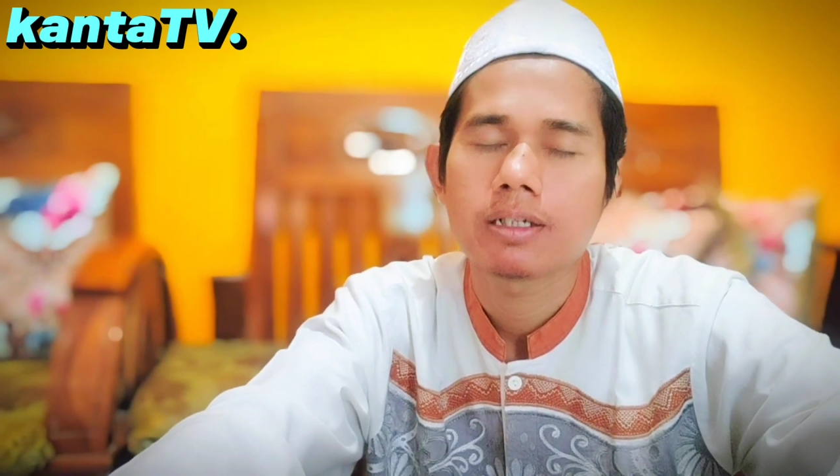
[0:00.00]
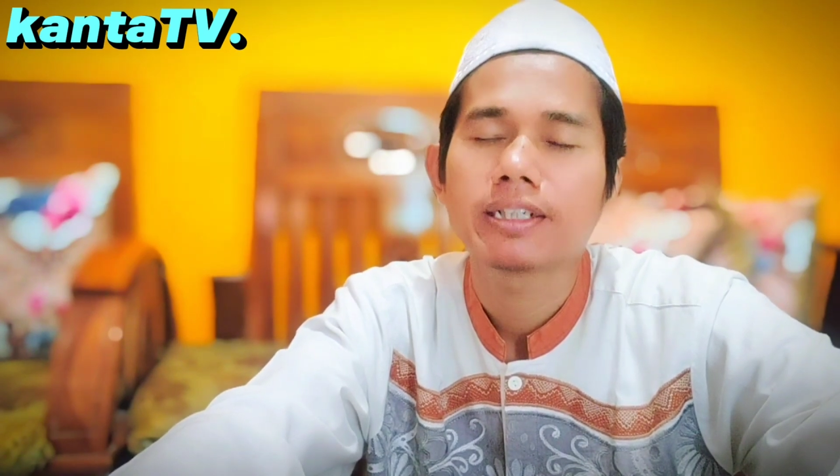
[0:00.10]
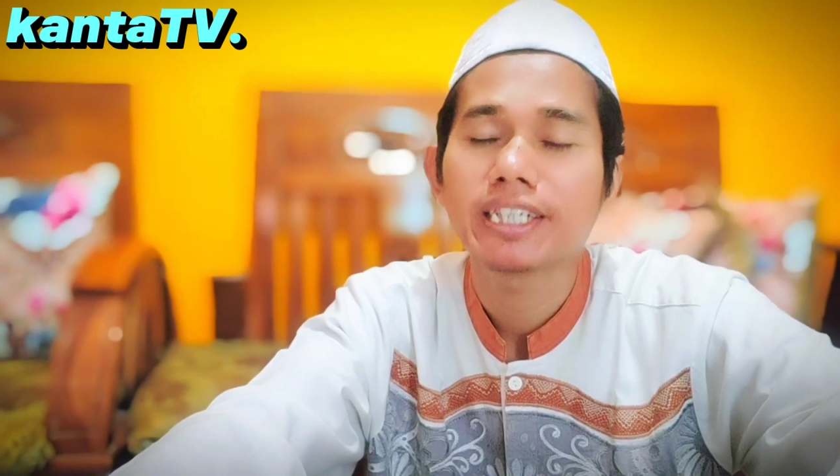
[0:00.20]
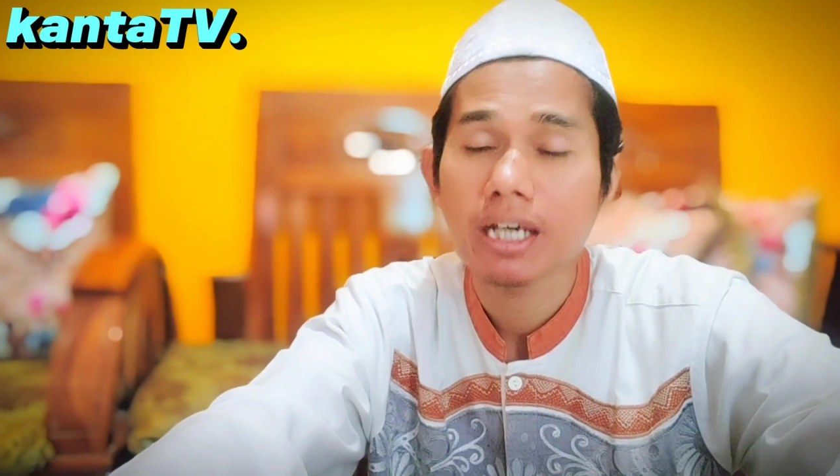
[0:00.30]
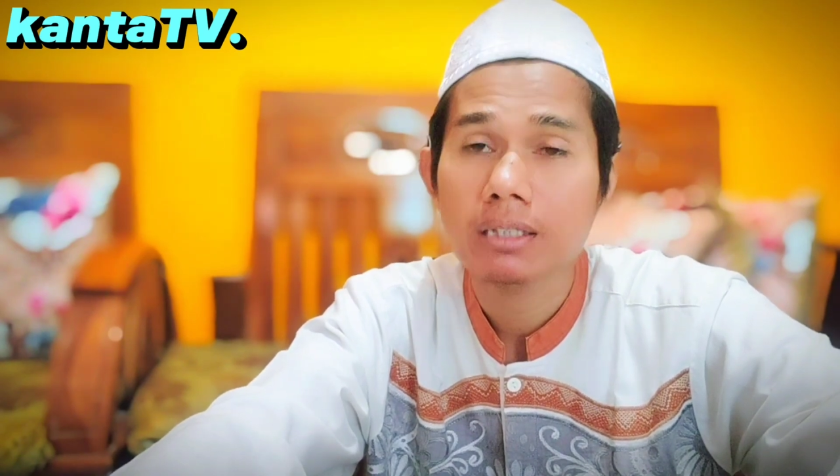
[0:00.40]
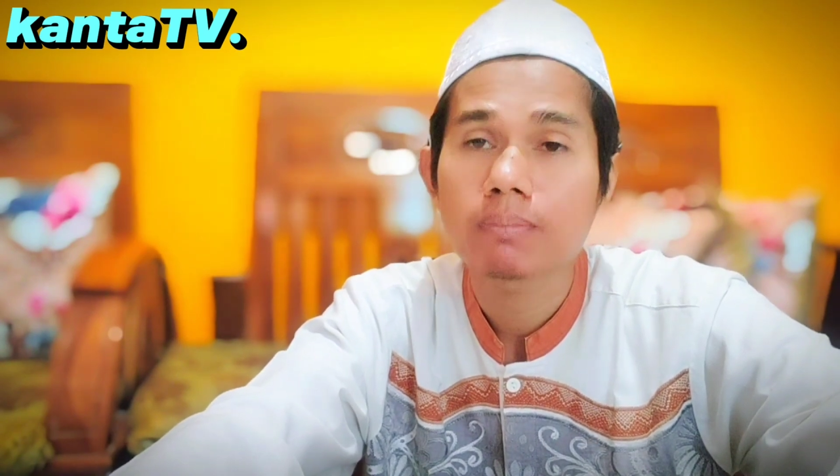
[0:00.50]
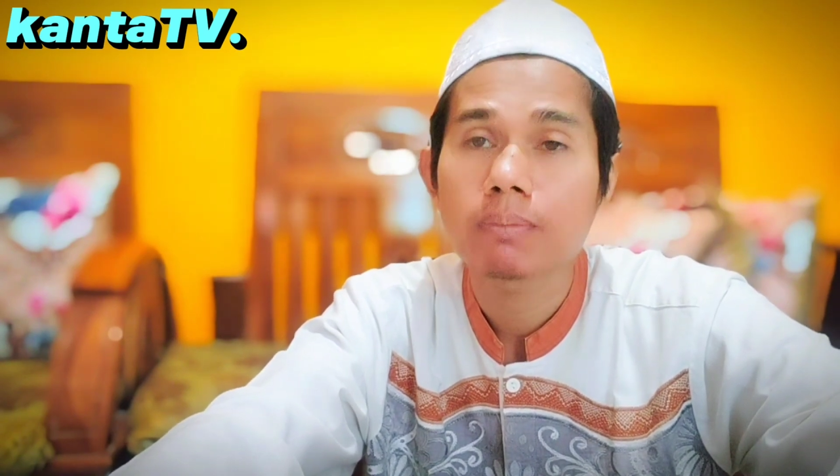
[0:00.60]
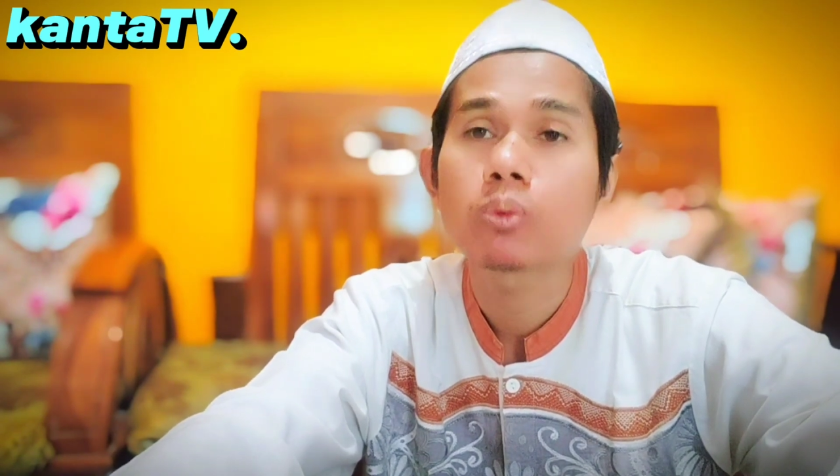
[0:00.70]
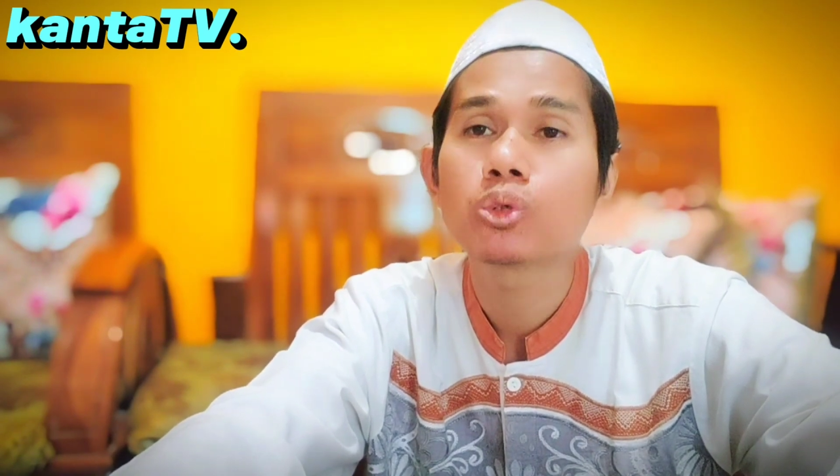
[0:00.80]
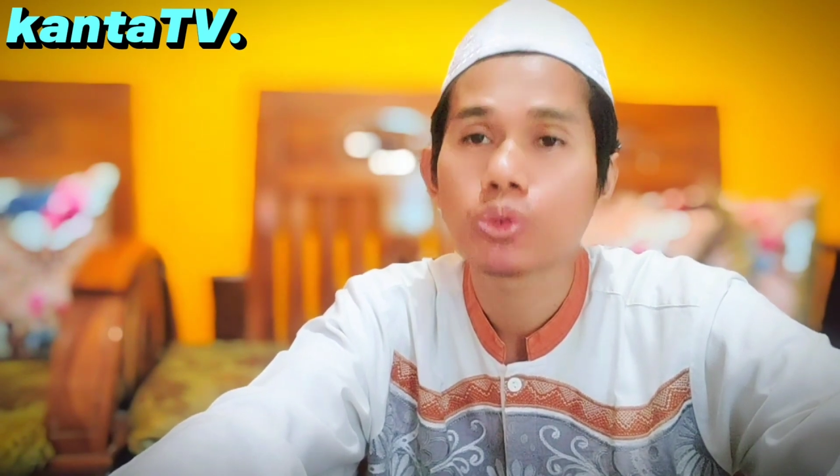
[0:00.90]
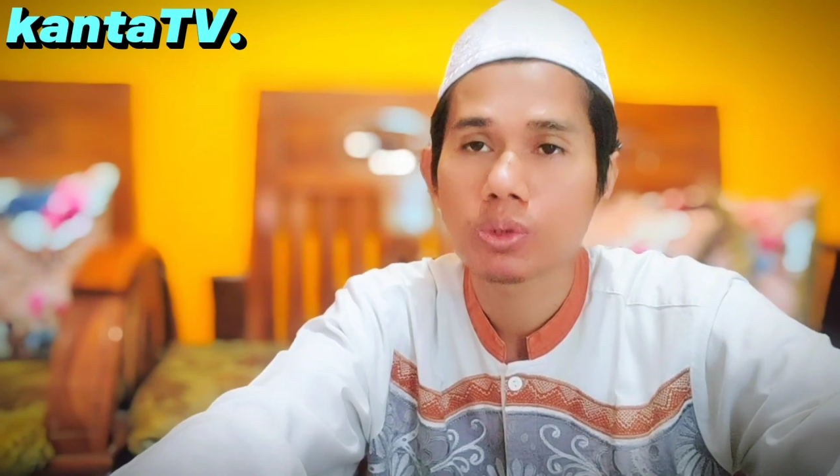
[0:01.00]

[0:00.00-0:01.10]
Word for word: niat berwudu.